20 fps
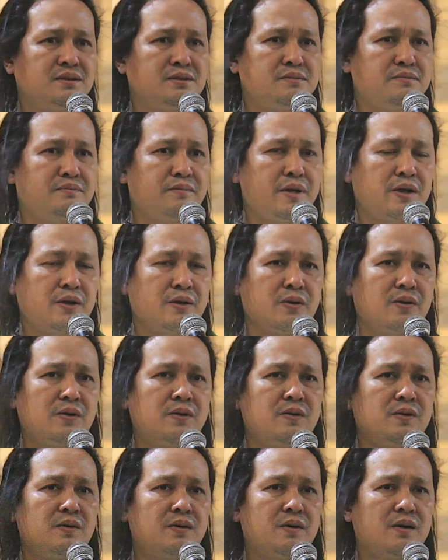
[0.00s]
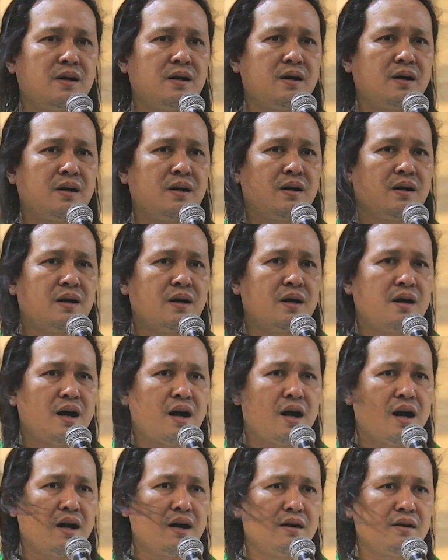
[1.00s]
Pero
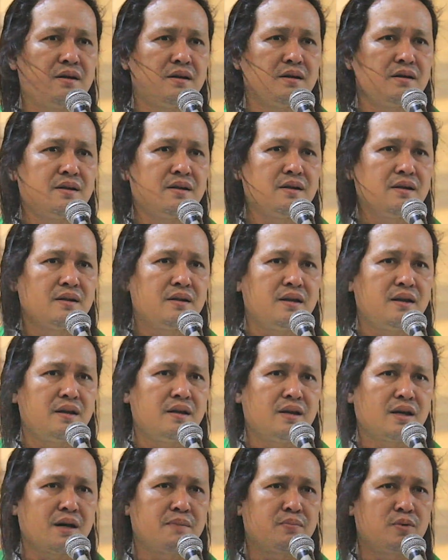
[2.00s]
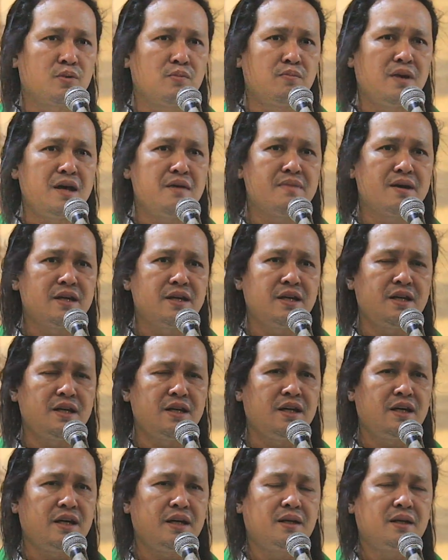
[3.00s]
ang nakaproblema ni
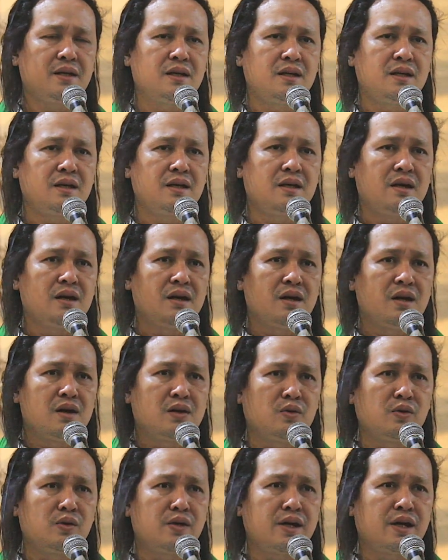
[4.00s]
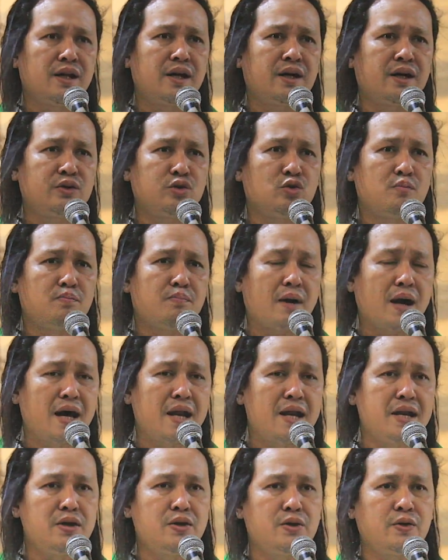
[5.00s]
ini kung kanang atong
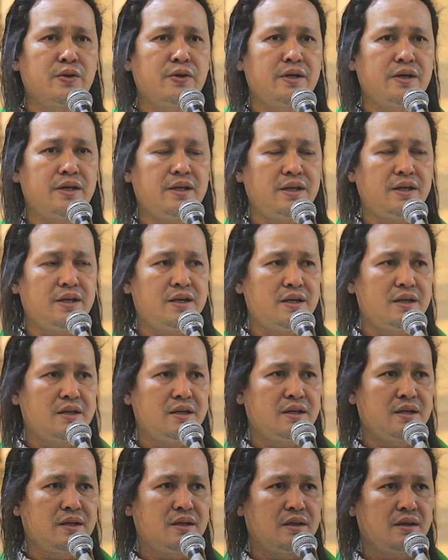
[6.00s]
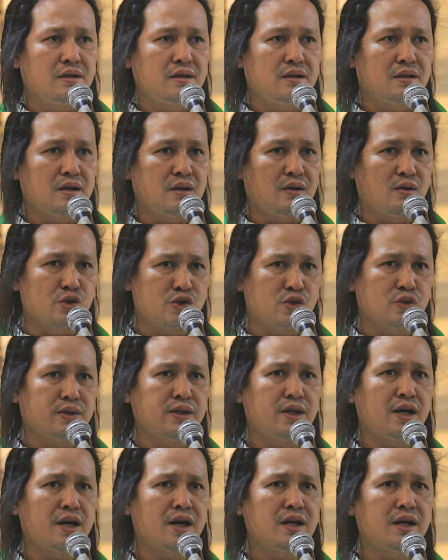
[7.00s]
pangandoy gusto
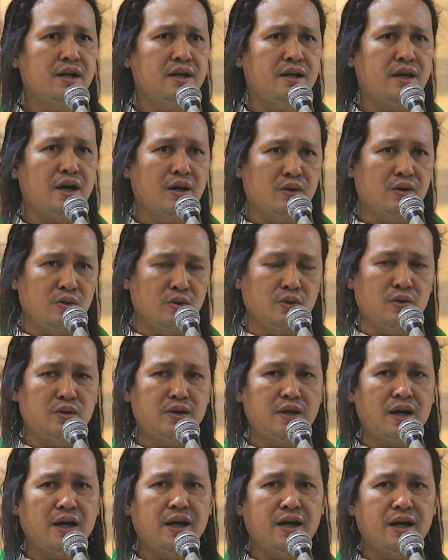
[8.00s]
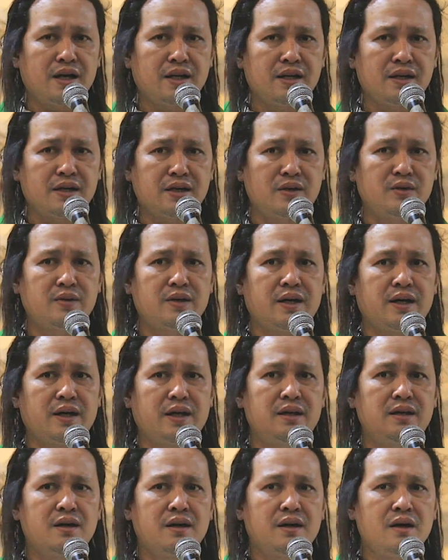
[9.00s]
tang dako og daghan
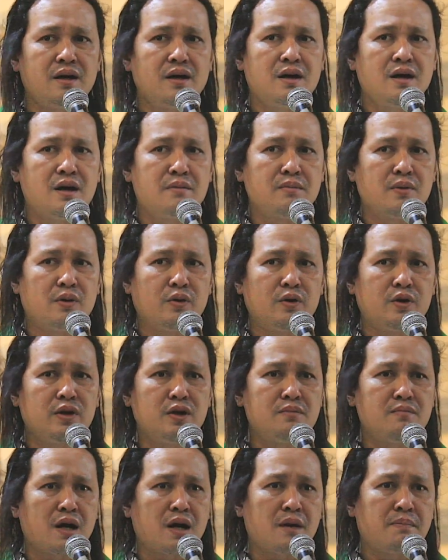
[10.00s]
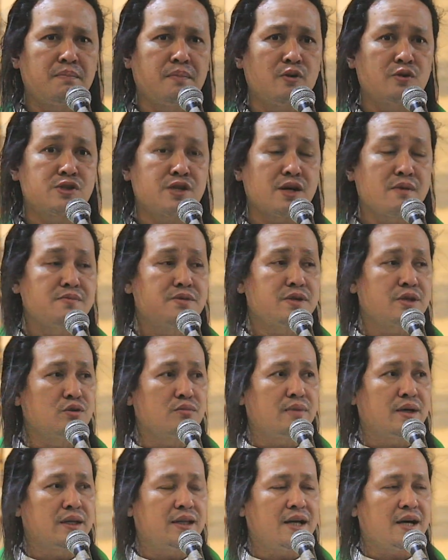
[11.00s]
kanunay maoy makapausab sa tong
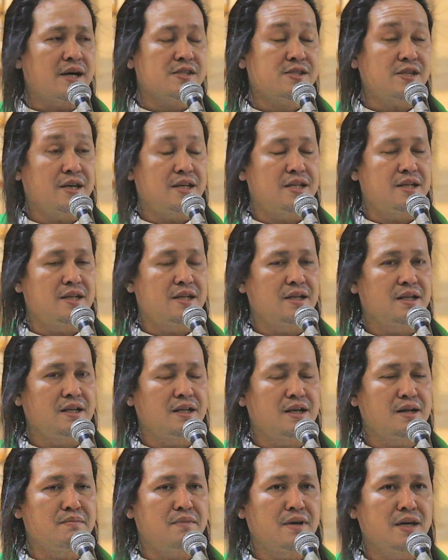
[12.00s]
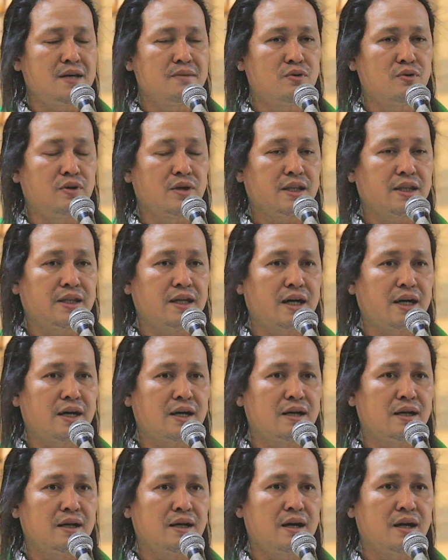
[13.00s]
batasan nga mahimo na
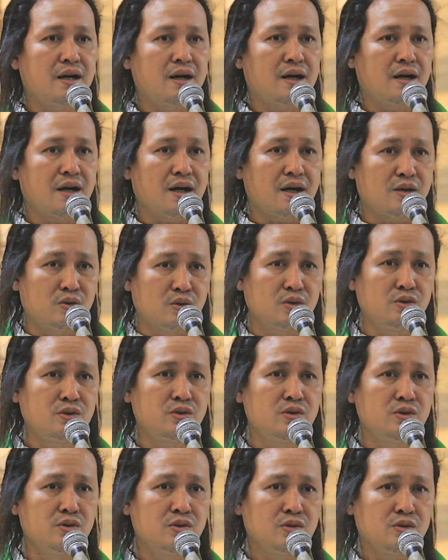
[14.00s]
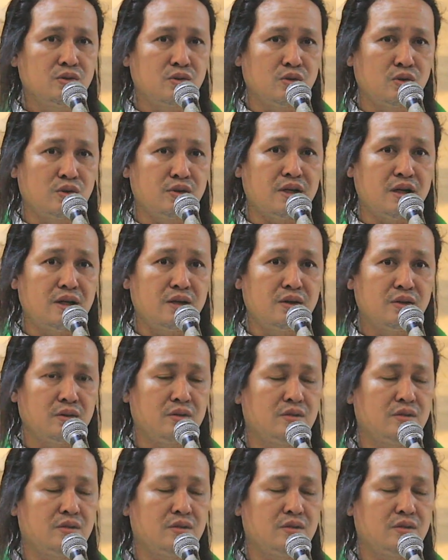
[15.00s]
tang hakog og dalo